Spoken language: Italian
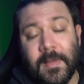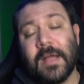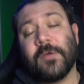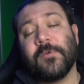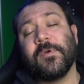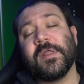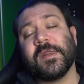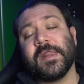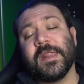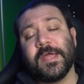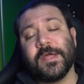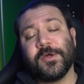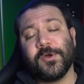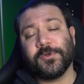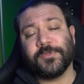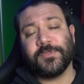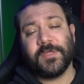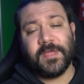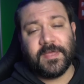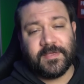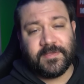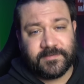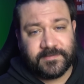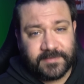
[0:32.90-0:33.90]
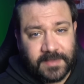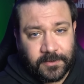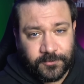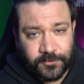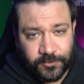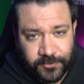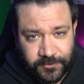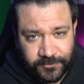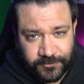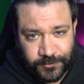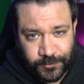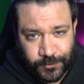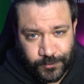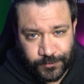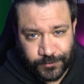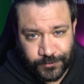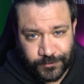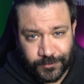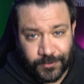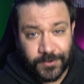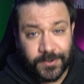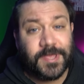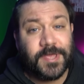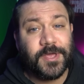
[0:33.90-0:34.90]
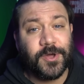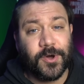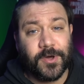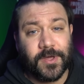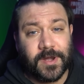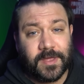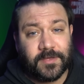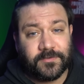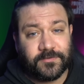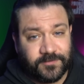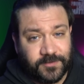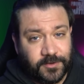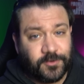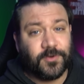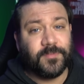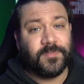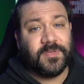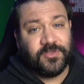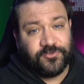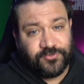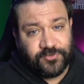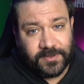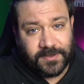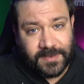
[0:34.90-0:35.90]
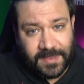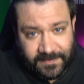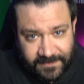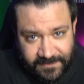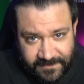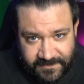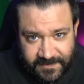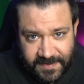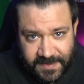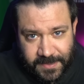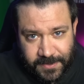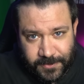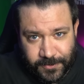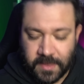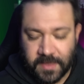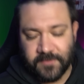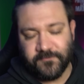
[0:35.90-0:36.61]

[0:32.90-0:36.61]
ma quel record è stato distrutto e ora si comincia da zero.